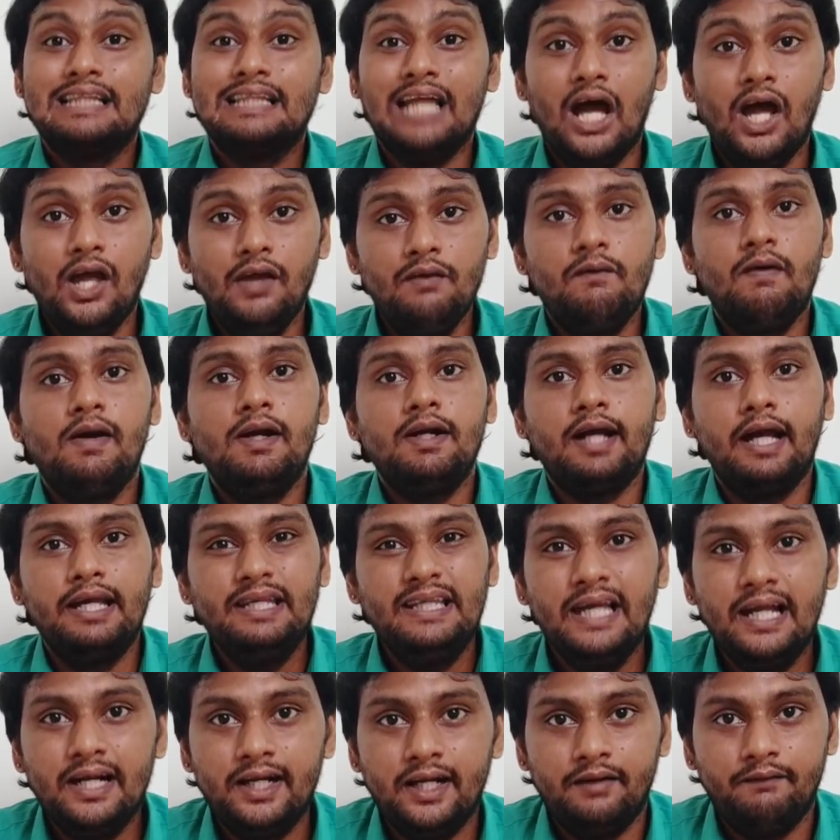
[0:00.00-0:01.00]
தாய்வான்
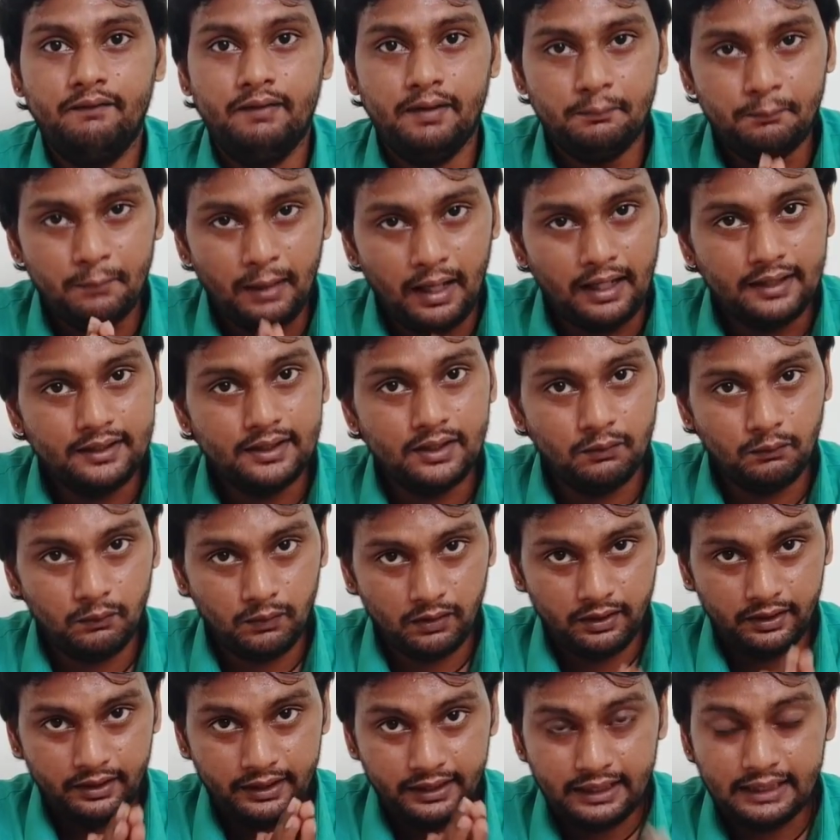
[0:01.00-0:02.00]
கையாண்ட விடம் அந்த
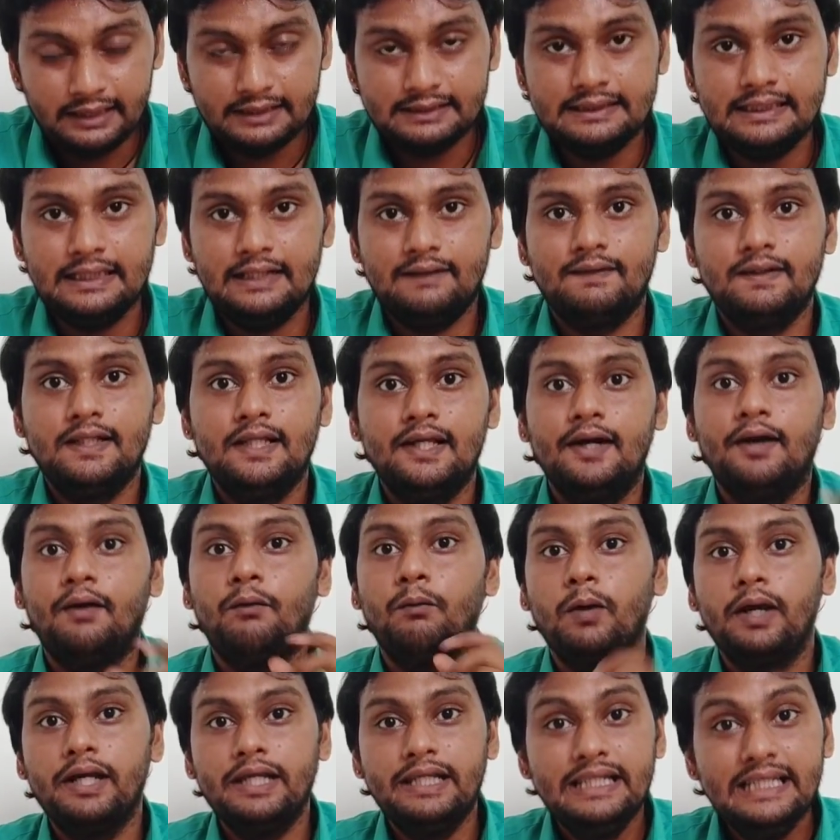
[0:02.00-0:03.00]
ஒரு நிகழ்ச்சியில வந்து
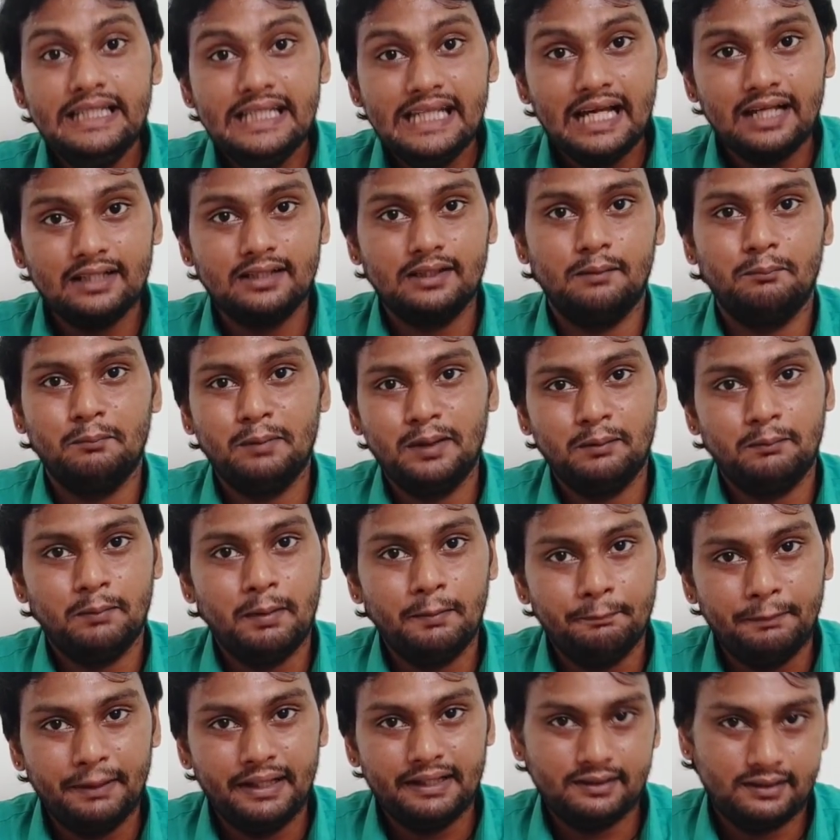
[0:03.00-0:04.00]
அவங்க இந்தியா சம்பந்தமா
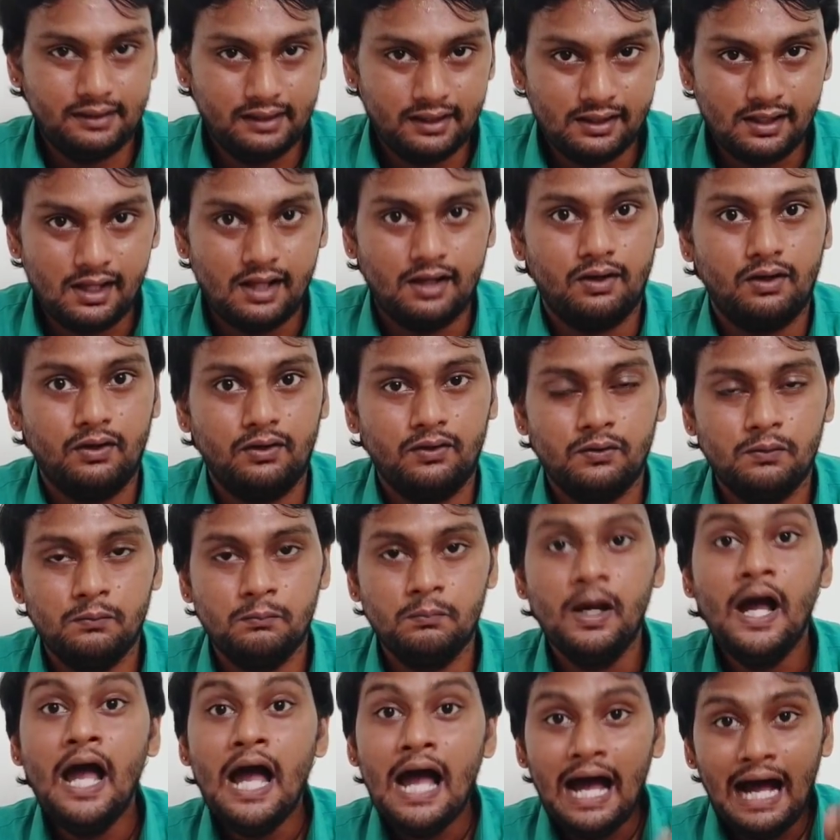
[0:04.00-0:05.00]
பேசினதா இருக்கட்டும்
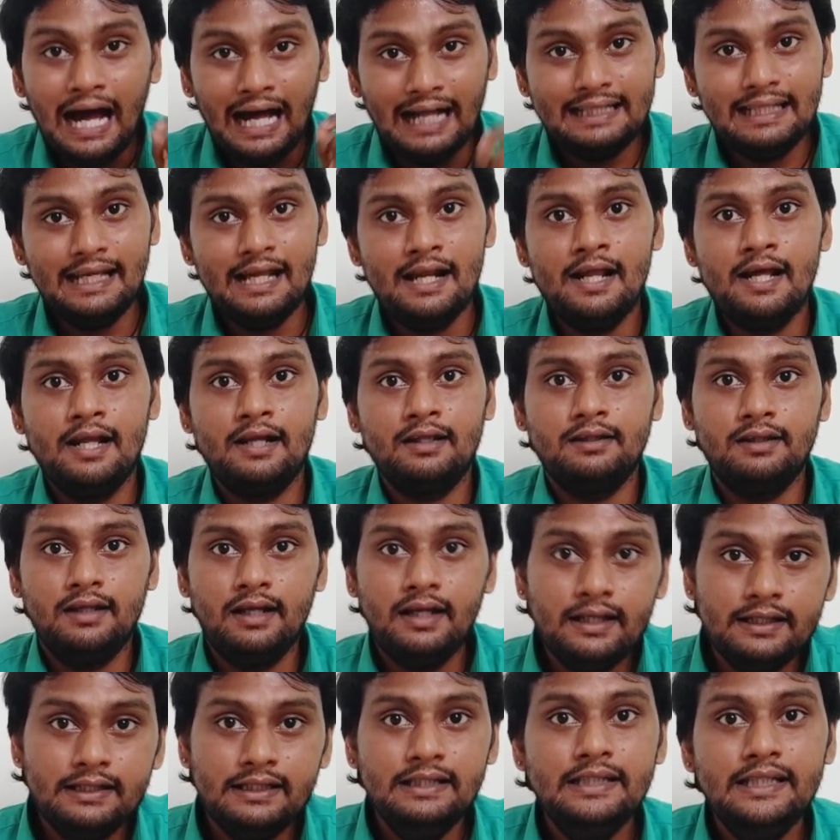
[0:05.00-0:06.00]
அதே
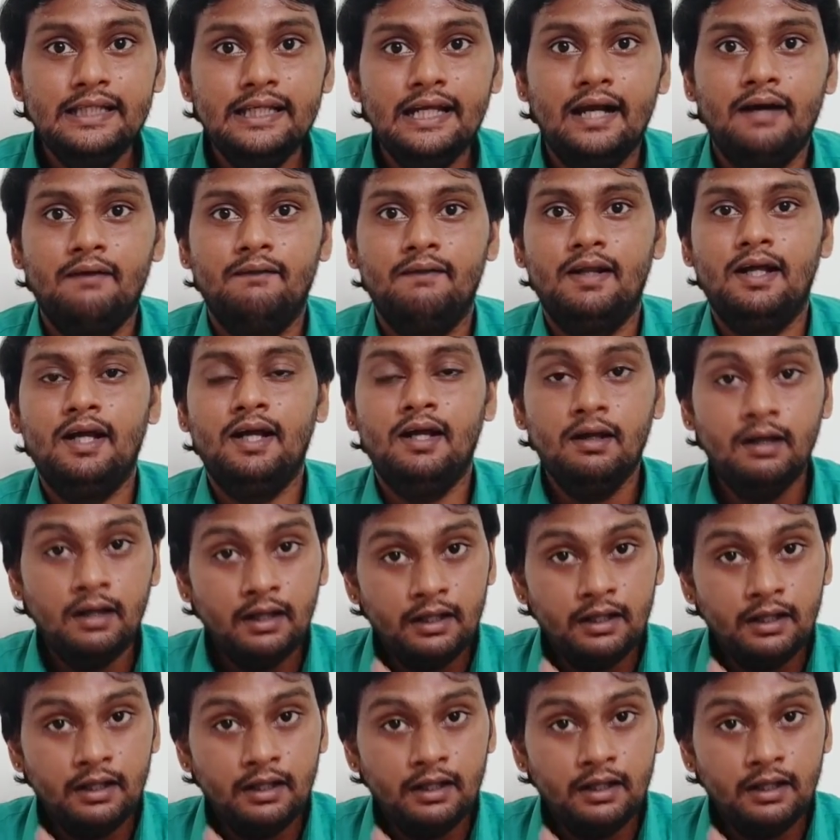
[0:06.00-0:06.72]
நேரத்துல இந்தியாவில